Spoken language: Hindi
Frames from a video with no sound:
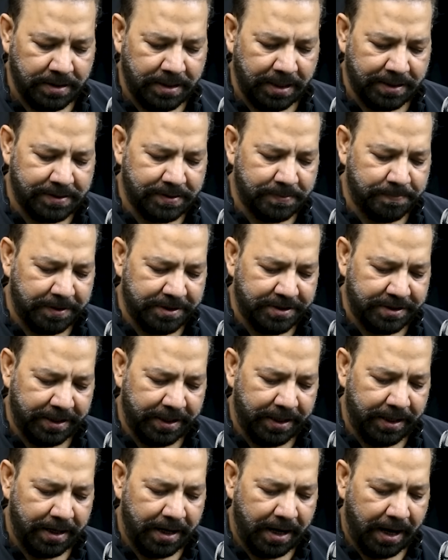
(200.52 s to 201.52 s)
दस बजे
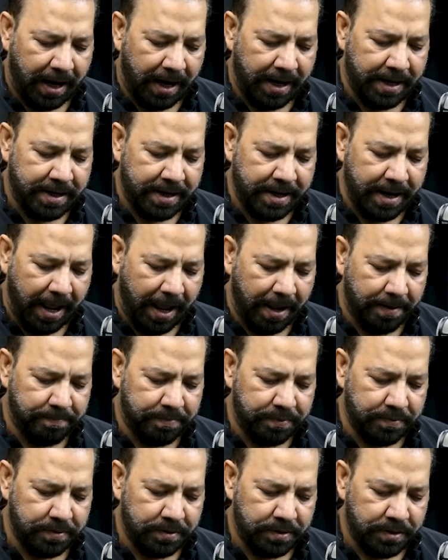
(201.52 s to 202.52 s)
एट
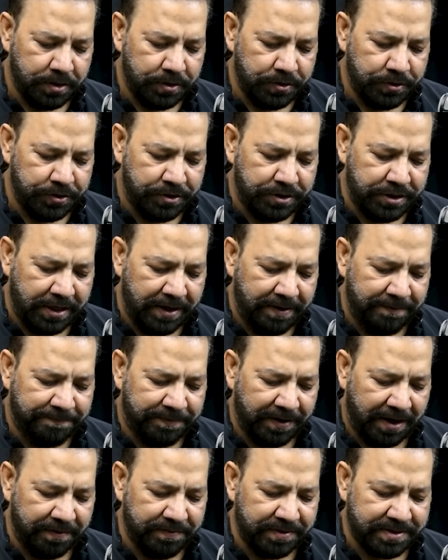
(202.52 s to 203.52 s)
नैब जी
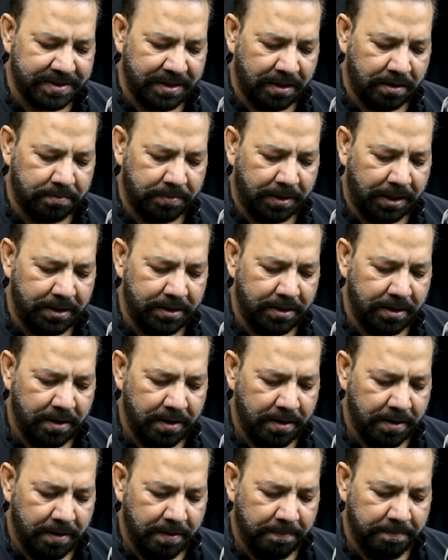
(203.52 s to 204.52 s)
फाइव इस्लामाबाद
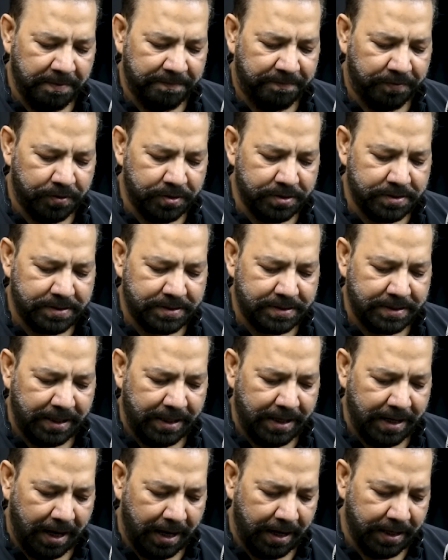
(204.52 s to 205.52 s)
बिफोर
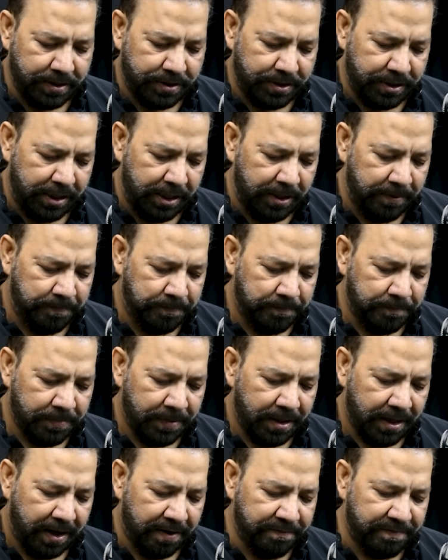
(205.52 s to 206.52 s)
सी आई टी
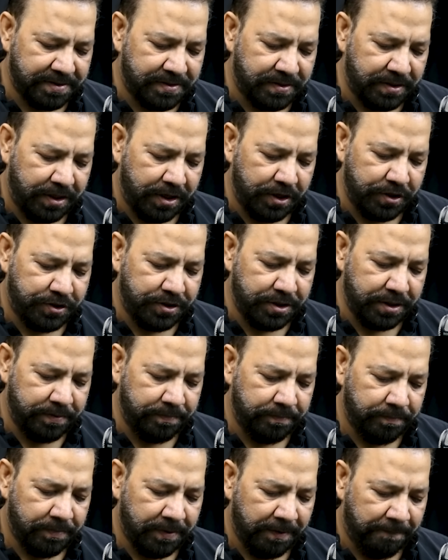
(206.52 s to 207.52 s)

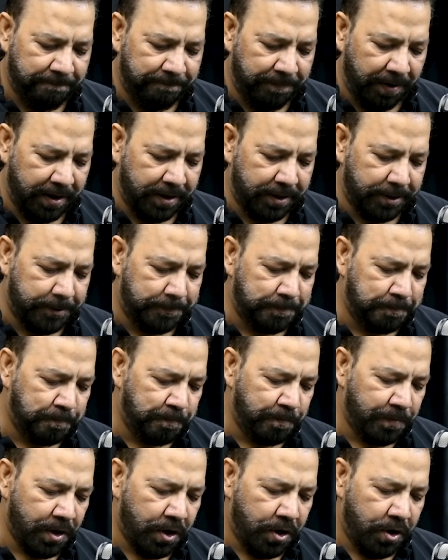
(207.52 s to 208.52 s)
इन्वेस्टिगेशन विंग
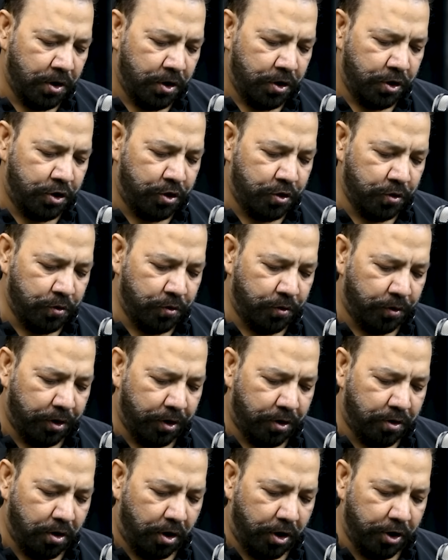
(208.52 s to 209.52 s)
टू
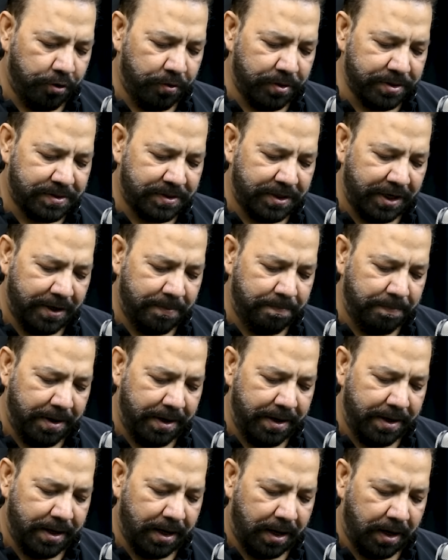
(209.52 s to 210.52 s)
रिकॉर्ड योर
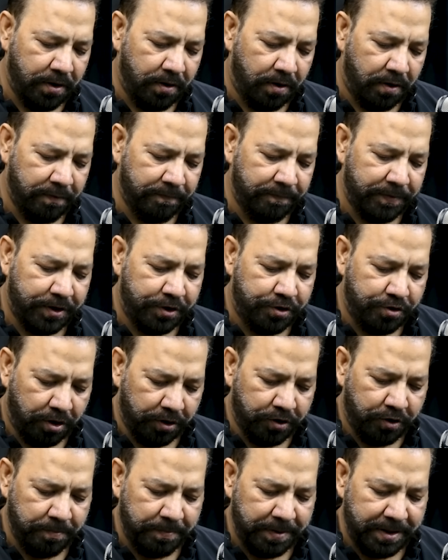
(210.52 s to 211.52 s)
स्टेटमेंट अलॉन्ग विद
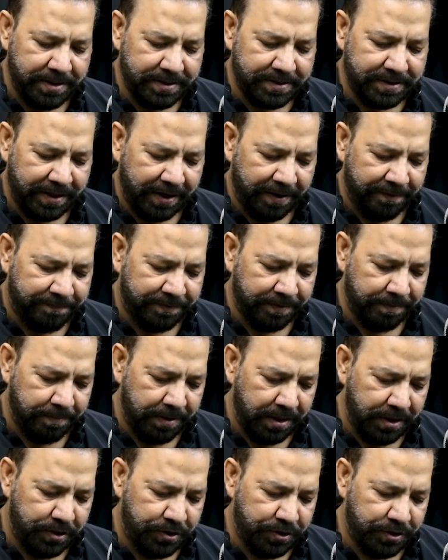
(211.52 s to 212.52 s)
डॉक्यूमेंट्स
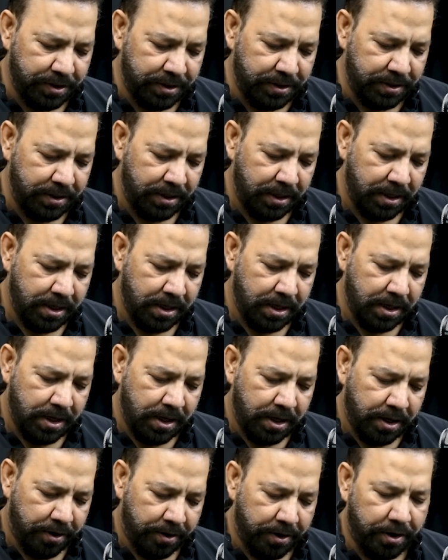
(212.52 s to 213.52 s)
इंफॉर्मेशन
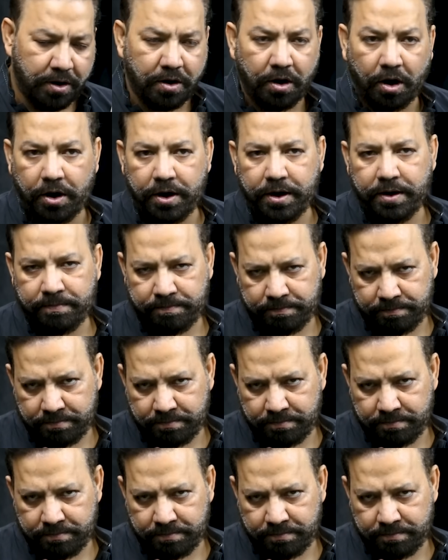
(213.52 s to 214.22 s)
रिकॉर्ड